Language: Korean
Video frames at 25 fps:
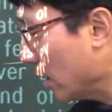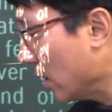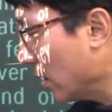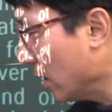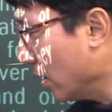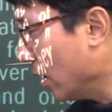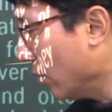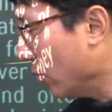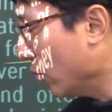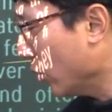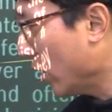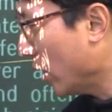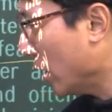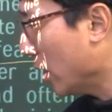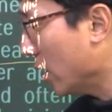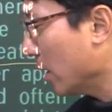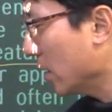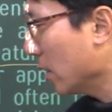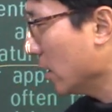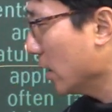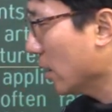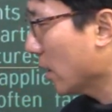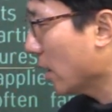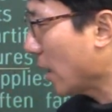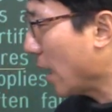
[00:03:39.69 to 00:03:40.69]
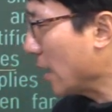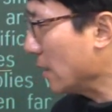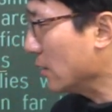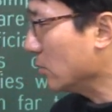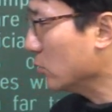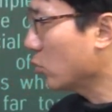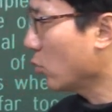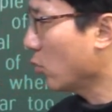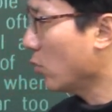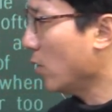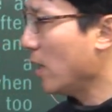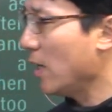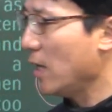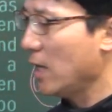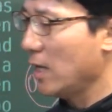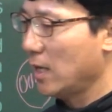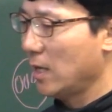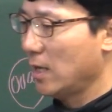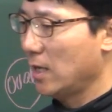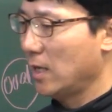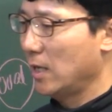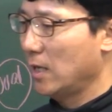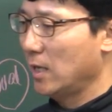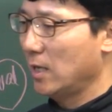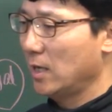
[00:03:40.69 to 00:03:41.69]
되니까 뭐야? 간소화
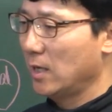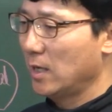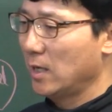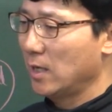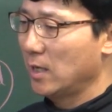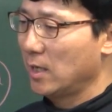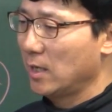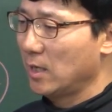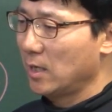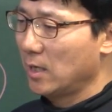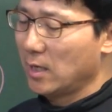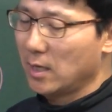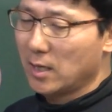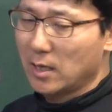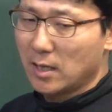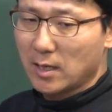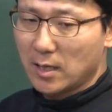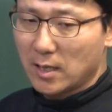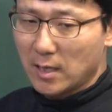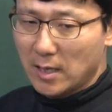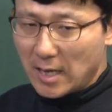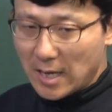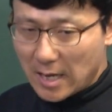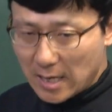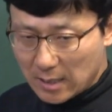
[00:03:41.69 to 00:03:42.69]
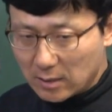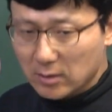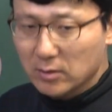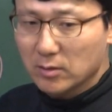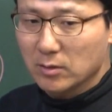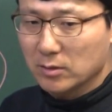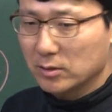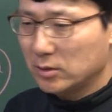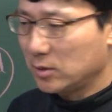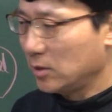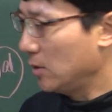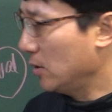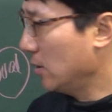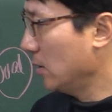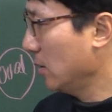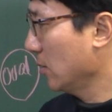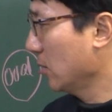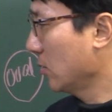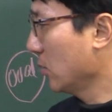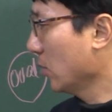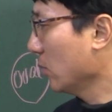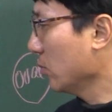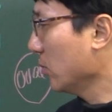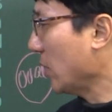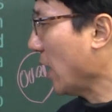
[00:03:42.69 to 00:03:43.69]
하는 거지.
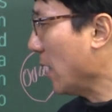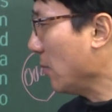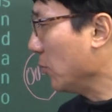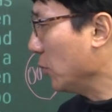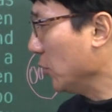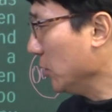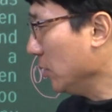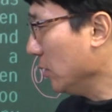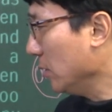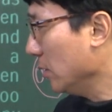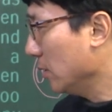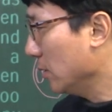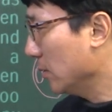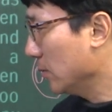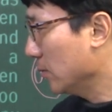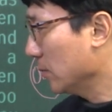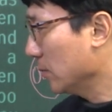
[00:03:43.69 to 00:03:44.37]
그럼 답은